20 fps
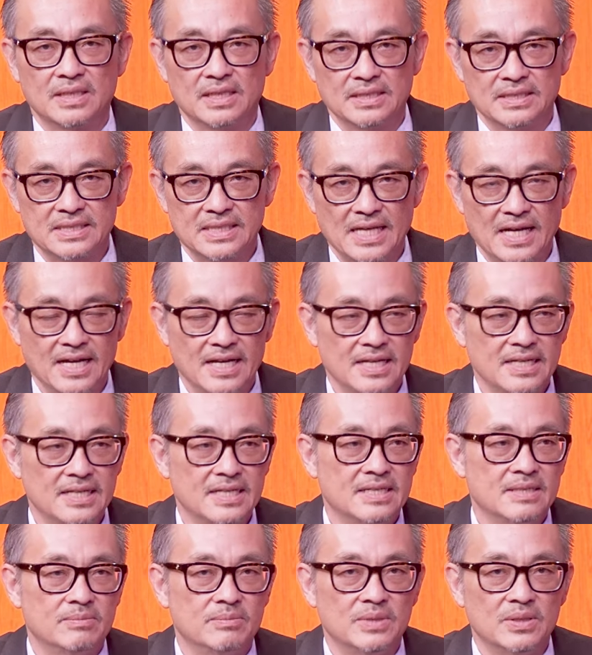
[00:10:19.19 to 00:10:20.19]
cần sa
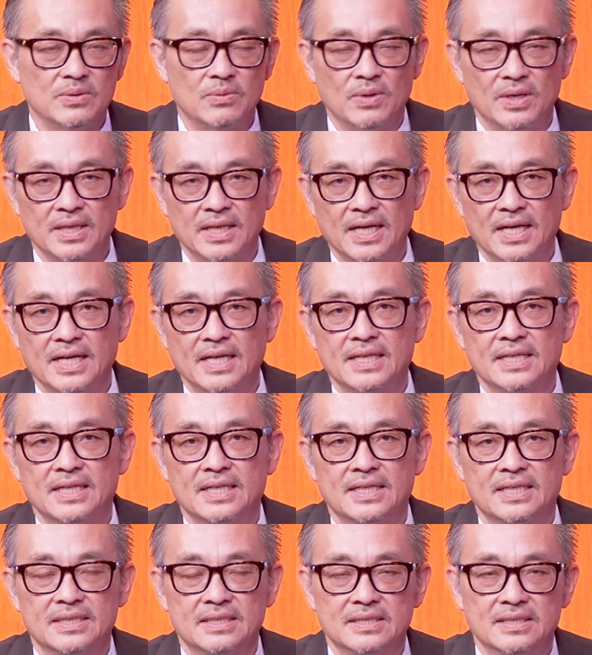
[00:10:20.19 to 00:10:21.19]
marijuana
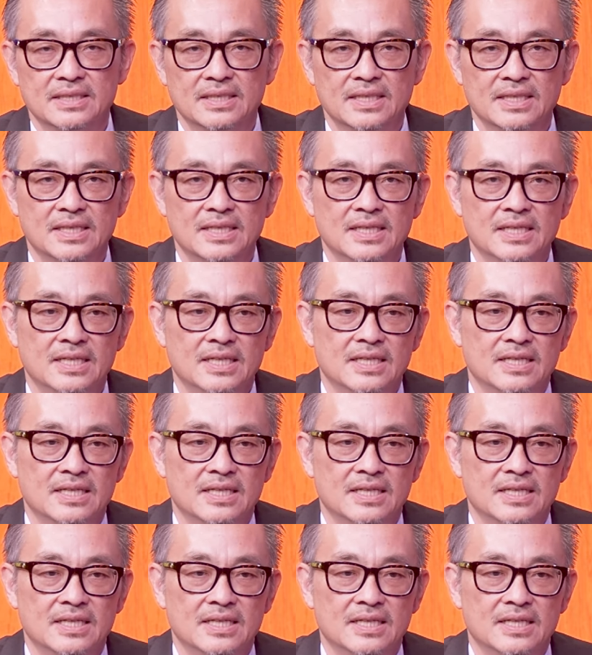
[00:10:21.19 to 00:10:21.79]
hay là những cái